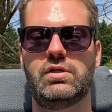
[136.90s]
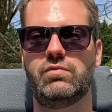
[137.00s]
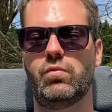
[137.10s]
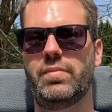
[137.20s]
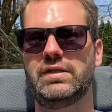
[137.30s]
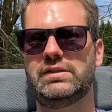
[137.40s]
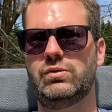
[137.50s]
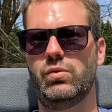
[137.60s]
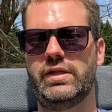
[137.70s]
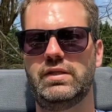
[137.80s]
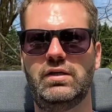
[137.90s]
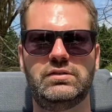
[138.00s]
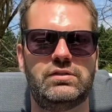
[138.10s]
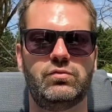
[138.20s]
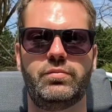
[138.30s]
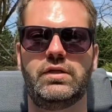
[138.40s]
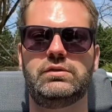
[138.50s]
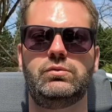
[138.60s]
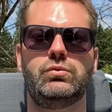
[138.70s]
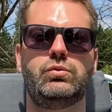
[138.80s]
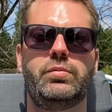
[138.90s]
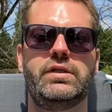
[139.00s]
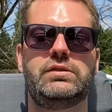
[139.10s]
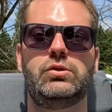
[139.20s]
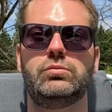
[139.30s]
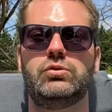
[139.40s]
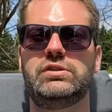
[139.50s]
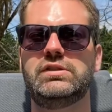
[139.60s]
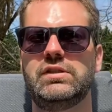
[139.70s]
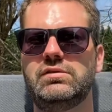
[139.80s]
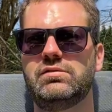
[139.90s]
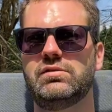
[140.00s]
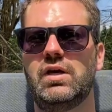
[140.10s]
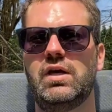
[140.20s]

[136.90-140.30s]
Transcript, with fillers: qui font partie de l'État, qui font partie donc du parti communiste. Ce hein.